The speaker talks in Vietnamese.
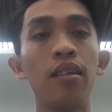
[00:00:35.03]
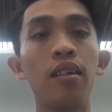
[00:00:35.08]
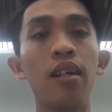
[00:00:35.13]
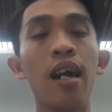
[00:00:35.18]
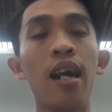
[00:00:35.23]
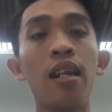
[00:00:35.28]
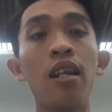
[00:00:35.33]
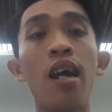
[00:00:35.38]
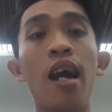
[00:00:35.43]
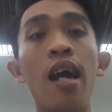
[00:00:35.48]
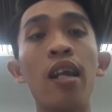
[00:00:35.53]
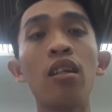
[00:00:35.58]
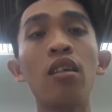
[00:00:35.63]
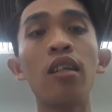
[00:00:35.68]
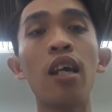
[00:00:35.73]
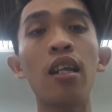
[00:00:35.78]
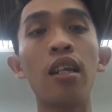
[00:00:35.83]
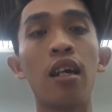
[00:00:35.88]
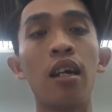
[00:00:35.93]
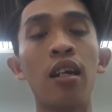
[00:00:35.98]
anh đó, anh đó
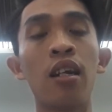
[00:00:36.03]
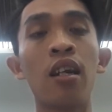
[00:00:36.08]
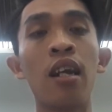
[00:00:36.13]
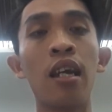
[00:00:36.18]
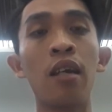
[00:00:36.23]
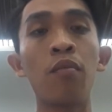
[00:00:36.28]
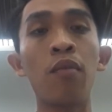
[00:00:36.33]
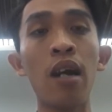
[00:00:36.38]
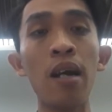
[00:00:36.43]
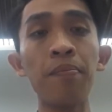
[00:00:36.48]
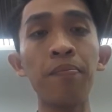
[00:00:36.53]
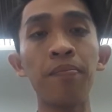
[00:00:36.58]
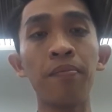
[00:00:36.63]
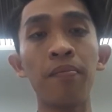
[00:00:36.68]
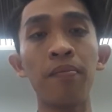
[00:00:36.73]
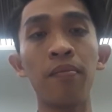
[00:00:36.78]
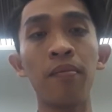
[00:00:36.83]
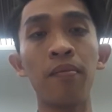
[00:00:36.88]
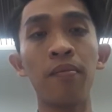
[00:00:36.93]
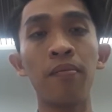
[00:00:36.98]
tên là Hiển Pháp,
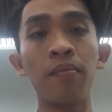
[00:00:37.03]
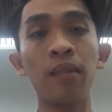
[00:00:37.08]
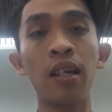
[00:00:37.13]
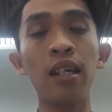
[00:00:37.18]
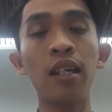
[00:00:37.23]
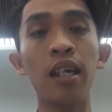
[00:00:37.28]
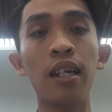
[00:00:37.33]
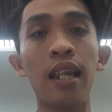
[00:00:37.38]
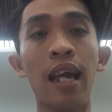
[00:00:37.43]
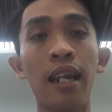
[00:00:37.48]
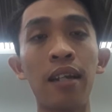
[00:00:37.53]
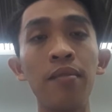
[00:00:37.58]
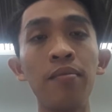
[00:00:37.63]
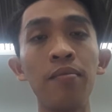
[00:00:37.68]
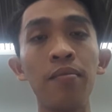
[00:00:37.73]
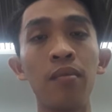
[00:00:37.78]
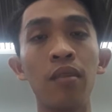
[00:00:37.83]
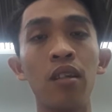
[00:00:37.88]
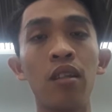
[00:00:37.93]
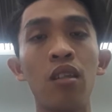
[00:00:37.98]
cái kênh ảnh.
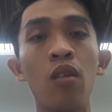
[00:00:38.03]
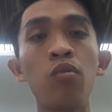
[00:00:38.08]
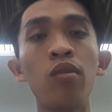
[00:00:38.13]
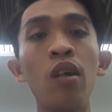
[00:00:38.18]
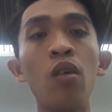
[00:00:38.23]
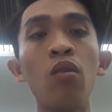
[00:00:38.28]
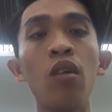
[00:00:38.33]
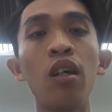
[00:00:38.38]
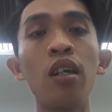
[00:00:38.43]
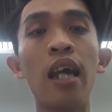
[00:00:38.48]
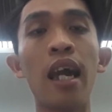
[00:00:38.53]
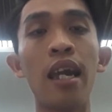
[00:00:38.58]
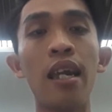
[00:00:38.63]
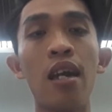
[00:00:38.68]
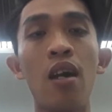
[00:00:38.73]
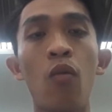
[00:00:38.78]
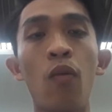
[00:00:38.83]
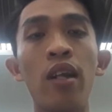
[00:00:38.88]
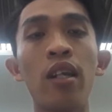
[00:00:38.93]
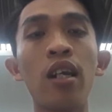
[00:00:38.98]
Chút xíu nữa thì
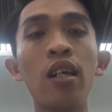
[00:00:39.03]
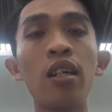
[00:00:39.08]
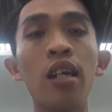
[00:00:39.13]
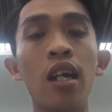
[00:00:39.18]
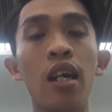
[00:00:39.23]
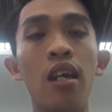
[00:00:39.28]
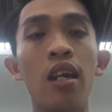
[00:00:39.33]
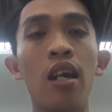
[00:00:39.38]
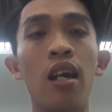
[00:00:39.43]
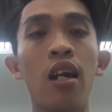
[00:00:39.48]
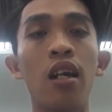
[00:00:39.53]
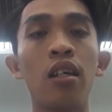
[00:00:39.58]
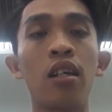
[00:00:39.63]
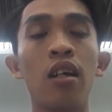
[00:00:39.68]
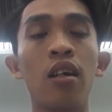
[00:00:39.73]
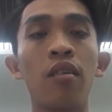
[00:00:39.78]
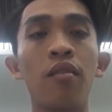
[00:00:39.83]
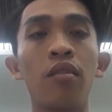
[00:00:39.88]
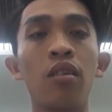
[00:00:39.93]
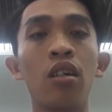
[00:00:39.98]
uh, Nguyễn Tuấn thì uh,
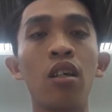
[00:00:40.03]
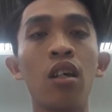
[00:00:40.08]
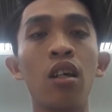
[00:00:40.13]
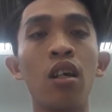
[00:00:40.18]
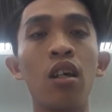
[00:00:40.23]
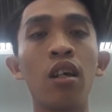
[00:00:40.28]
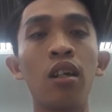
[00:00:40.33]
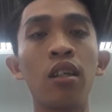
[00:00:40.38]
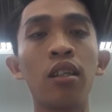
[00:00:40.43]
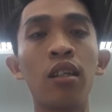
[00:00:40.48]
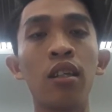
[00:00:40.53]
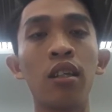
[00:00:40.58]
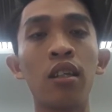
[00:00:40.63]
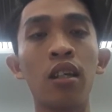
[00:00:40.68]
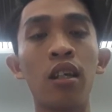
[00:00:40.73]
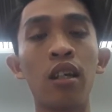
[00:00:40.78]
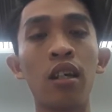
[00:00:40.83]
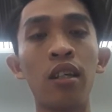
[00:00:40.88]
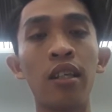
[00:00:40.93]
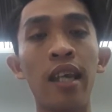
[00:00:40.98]

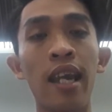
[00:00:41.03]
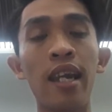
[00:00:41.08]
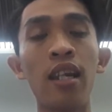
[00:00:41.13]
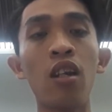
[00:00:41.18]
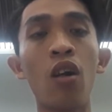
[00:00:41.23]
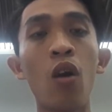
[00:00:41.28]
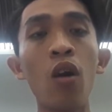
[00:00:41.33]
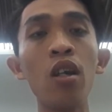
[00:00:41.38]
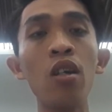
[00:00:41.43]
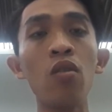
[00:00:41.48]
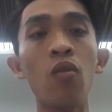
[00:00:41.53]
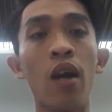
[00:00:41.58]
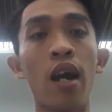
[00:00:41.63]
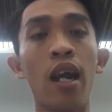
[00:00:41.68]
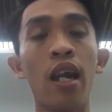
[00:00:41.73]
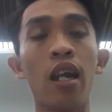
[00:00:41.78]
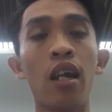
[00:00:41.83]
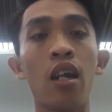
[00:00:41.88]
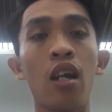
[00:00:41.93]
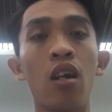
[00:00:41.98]
sẽ nói
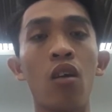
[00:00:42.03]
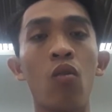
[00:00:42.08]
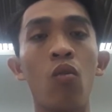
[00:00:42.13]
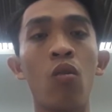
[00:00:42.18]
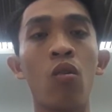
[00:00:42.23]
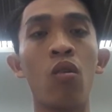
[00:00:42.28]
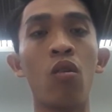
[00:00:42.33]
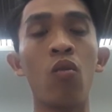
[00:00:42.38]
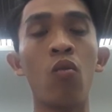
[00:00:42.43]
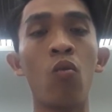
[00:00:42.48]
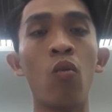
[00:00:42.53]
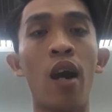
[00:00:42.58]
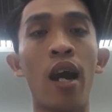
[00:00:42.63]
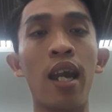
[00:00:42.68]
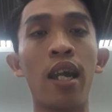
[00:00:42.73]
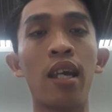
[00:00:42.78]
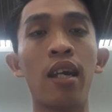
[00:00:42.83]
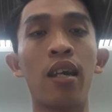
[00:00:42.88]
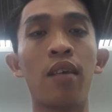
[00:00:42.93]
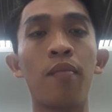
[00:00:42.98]
về
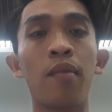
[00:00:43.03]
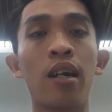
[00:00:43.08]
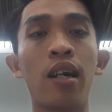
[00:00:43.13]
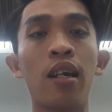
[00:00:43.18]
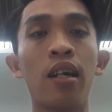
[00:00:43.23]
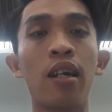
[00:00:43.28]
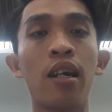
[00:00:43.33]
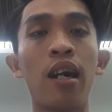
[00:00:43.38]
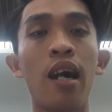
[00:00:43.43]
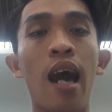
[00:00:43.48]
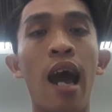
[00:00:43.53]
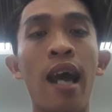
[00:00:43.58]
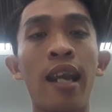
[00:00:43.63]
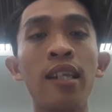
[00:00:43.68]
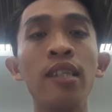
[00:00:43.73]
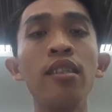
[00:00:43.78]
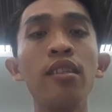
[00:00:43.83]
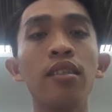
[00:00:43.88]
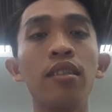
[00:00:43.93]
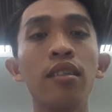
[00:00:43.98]
về mà
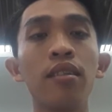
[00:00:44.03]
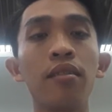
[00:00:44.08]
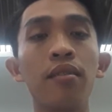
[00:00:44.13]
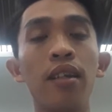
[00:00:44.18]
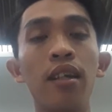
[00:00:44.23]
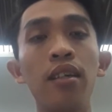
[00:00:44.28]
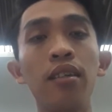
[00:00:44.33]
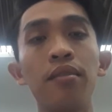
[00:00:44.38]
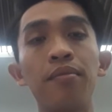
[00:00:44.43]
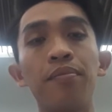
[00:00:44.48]
ảnh đó.